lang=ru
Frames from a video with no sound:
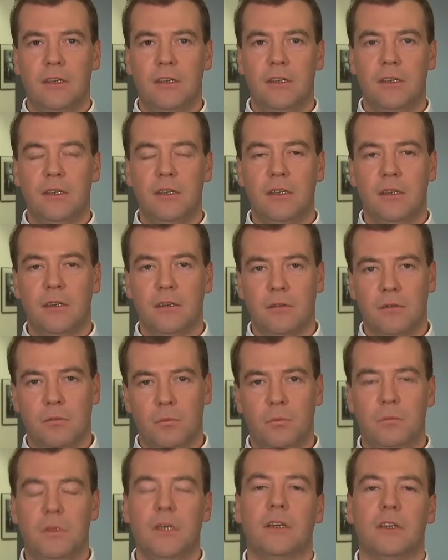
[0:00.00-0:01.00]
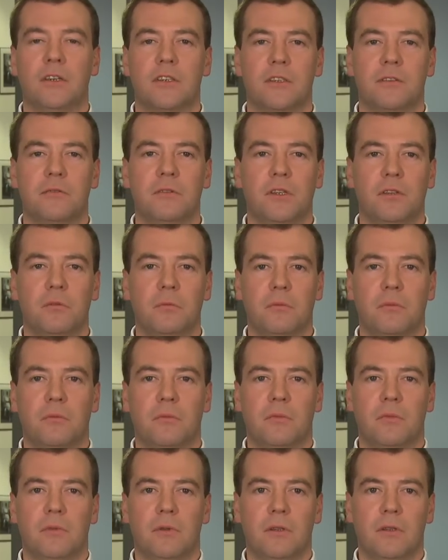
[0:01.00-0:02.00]
И мне кажется, в этом
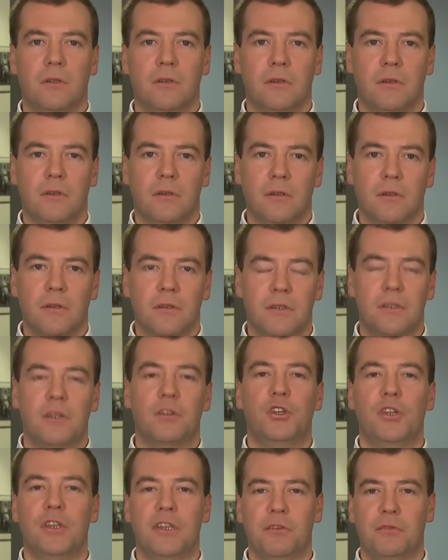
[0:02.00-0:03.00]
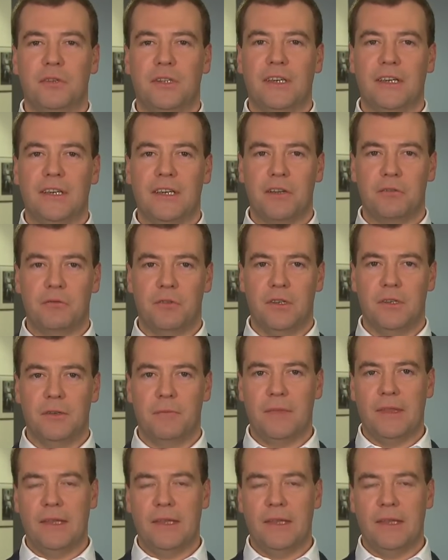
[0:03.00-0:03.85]
а, значение фотографии.